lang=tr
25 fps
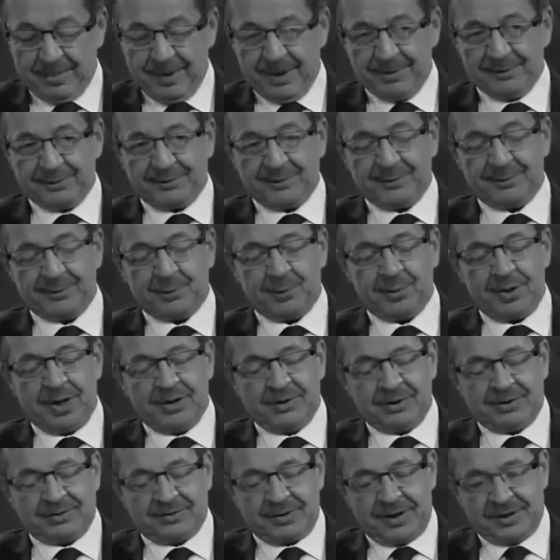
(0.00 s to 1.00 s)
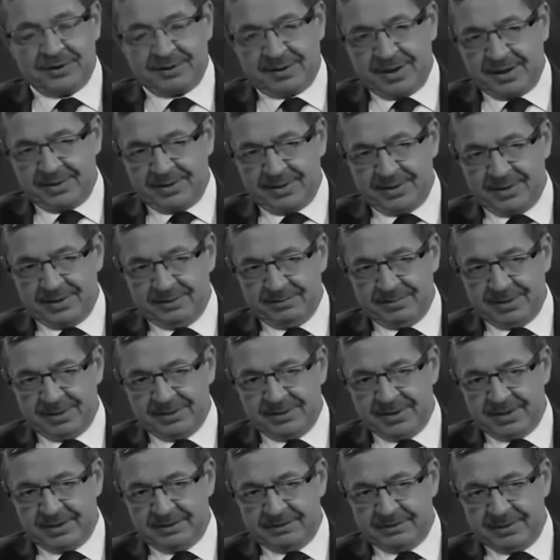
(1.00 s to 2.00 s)
Apansız uyanırsan gecenin
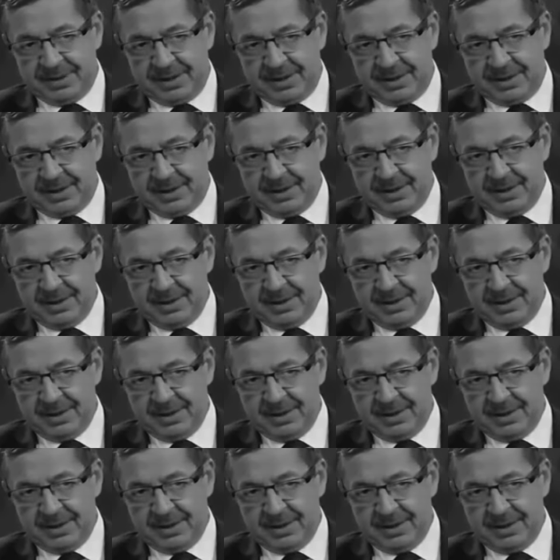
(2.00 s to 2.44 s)
bir yerinde.